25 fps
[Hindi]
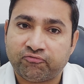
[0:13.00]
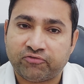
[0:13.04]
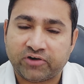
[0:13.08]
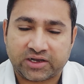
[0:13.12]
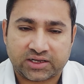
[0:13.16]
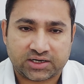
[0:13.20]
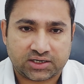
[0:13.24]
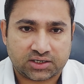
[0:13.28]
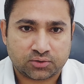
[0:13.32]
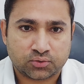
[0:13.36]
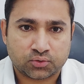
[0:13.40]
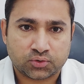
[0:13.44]

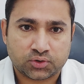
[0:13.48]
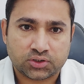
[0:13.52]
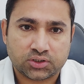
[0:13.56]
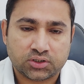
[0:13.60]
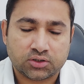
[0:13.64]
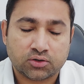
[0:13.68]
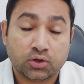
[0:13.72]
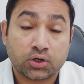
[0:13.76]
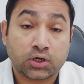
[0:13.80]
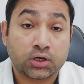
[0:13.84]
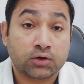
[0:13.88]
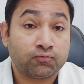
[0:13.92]
फायरिंग हुई
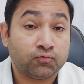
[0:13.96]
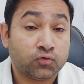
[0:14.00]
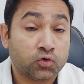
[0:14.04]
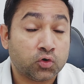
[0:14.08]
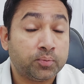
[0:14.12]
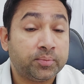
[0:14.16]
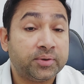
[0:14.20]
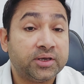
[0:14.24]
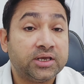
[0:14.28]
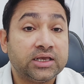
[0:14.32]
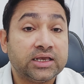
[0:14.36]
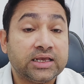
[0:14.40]
और
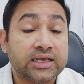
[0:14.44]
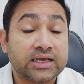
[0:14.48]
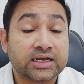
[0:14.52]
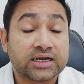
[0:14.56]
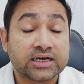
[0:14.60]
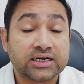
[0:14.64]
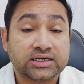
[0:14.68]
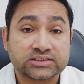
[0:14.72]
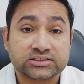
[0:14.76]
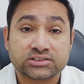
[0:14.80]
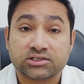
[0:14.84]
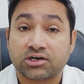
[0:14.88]
वो भी
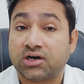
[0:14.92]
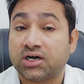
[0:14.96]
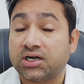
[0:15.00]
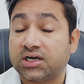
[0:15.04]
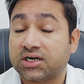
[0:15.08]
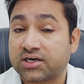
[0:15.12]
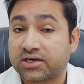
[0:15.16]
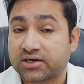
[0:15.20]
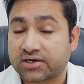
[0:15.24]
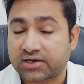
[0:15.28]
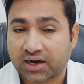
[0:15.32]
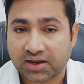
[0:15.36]
एक
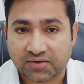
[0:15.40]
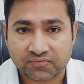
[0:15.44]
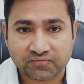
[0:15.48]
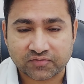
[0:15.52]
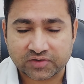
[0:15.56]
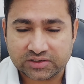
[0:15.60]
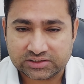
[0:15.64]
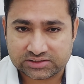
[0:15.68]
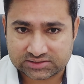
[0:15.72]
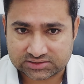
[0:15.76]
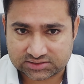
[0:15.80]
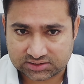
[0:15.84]
असाल्ट
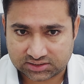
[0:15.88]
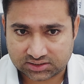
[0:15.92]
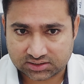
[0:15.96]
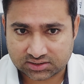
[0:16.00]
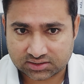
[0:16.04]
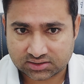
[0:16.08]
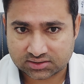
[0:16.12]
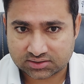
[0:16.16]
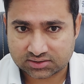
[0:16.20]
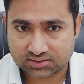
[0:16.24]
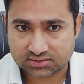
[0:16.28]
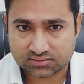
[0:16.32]
राइफल से
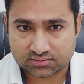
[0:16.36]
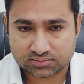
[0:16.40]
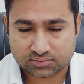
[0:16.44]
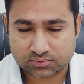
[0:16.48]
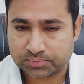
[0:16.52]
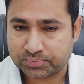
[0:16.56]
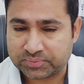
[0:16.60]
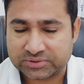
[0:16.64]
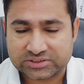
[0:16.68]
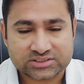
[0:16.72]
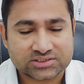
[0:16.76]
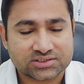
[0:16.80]

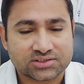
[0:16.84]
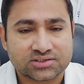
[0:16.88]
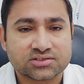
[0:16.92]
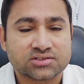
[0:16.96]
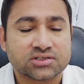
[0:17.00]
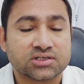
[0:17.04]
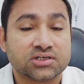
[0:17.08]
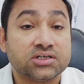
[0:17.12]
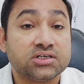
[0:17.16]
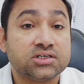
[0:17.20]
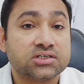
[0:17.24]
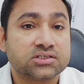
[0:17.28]
तो पिस्टल
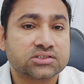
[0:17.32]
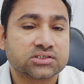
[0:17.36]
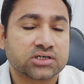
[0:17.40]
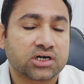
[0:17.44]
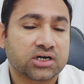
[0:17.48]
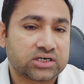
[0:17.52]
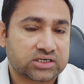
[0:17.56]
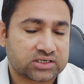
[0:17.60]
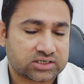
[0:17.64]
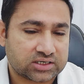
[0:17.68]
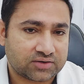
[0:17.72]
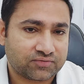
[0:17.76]
से नहीं
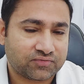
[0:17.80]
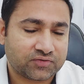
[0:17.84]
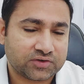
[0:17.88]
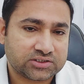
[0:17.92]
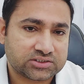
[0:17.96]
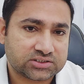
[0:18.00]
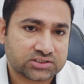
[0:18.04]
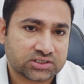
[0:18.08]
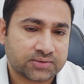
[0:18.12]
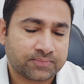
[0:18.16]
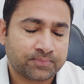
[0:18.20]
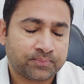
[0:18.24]
असाल्ट
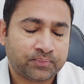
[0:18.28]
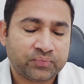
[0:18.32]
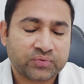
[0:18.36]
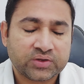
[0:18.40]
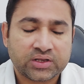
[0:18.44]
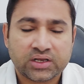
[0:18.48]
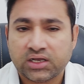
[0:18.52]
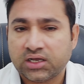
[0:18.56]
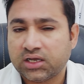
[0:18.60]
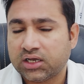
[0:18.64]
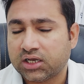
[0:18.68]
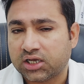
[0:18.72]
राइफल से
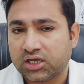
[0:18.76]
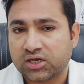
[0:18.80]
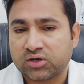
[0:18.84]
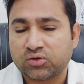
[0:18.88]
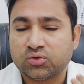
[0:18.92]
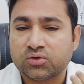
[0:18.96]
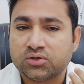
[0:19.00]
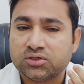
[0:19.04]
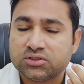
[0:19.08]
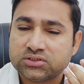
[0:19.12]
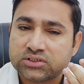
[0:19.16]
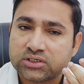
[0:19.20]
एक
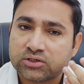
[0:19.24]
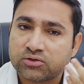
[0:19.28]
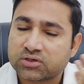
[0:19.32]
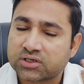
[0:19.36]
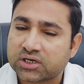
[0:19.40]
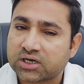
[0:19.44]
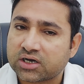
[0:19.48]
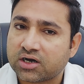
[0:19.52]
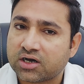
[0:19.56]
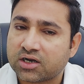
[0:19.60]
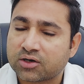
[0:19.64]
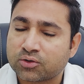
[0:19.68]
गोली जो है
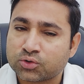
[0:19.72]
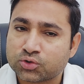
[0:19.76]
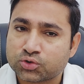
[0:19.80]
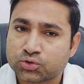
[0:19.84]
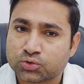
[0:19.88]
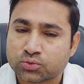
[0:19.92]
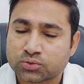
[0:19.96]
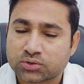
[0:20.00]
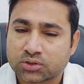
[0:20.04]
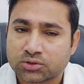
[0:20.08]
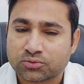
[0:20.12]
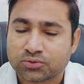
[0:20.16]
उनके कान को
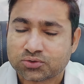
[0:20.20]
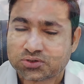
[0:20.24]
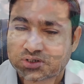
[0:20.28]
छू के